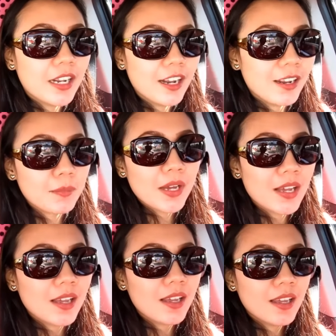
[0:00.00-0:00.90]
sila ng
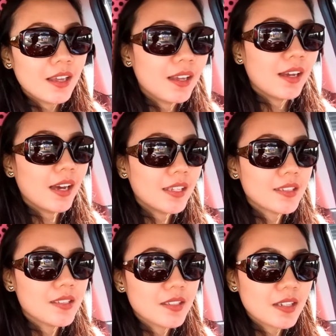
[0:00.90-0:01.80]
mga
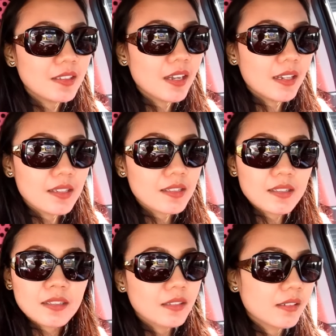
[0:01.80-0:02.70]
hand signals